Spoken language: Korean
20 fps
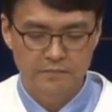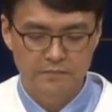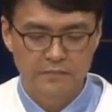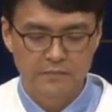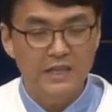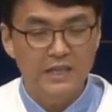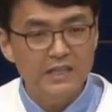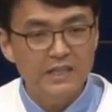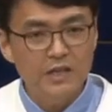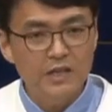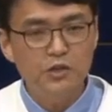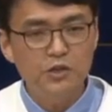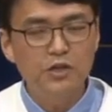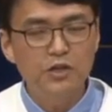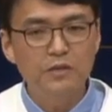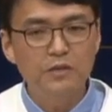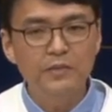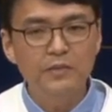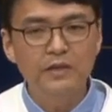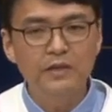근데
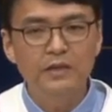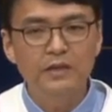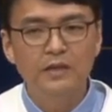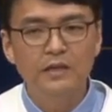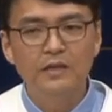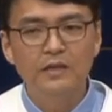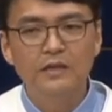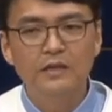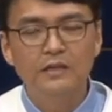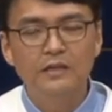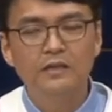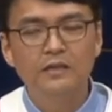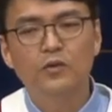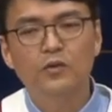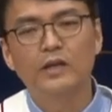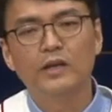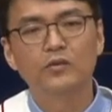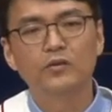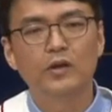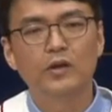예수님이 그
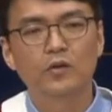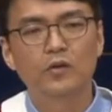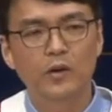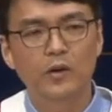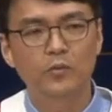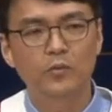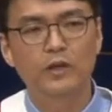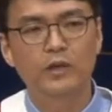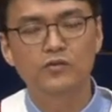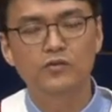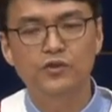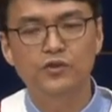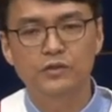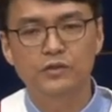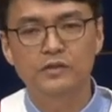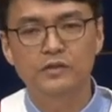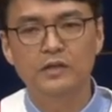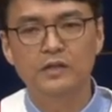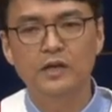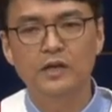관계를 회복해
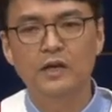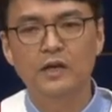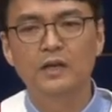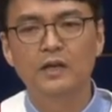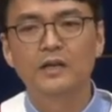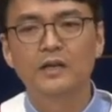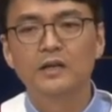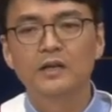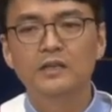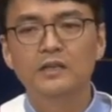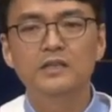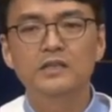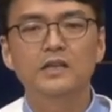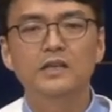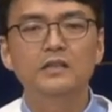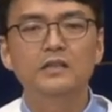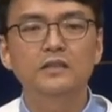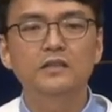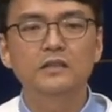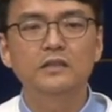주셨으니까
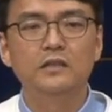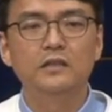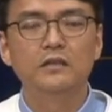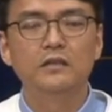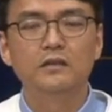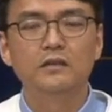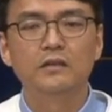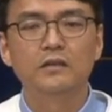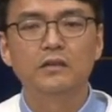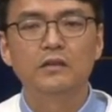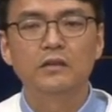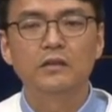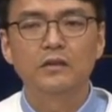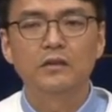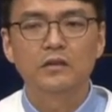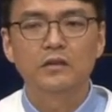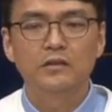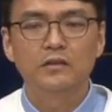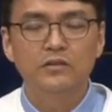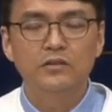이제는
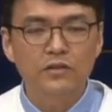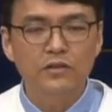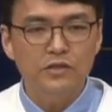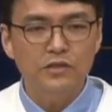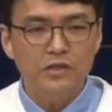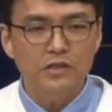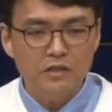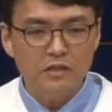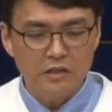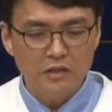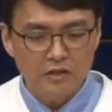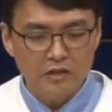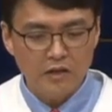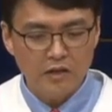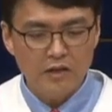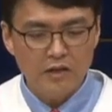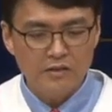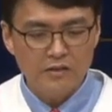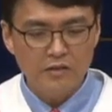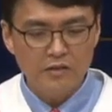그것을
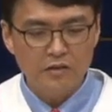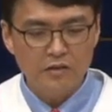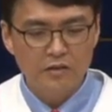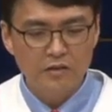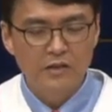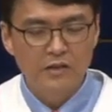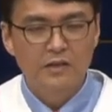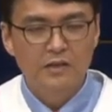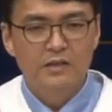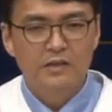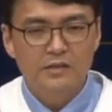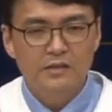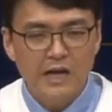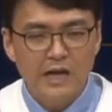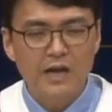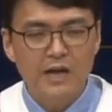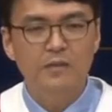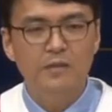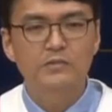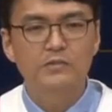근거해서
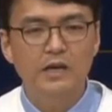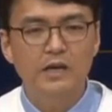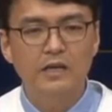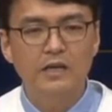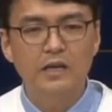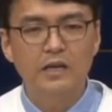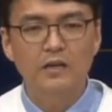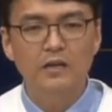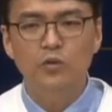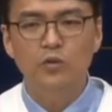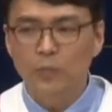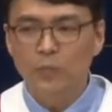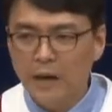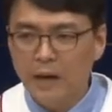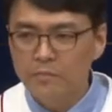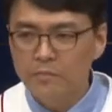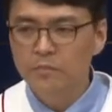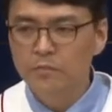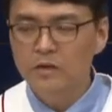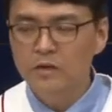사람 사이에 또
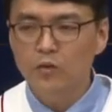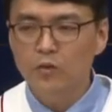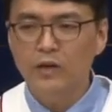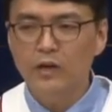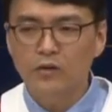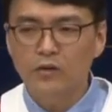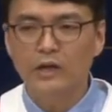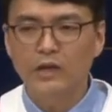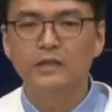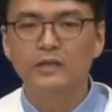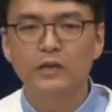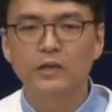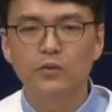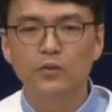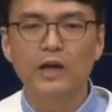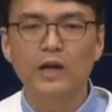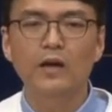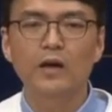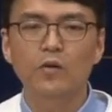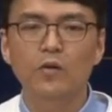만물과의 관계도
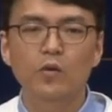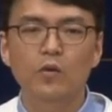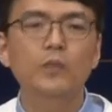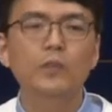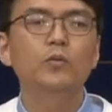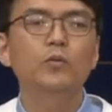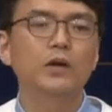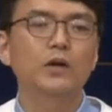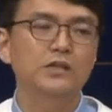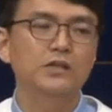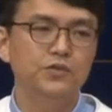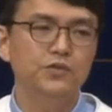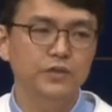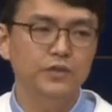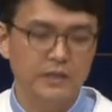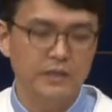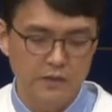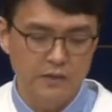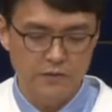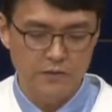다 회복할 수
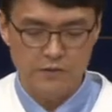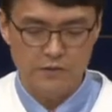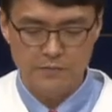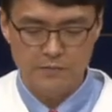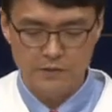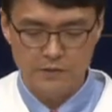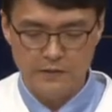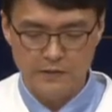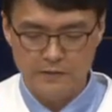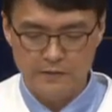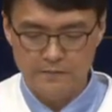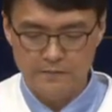있다는 것입니다.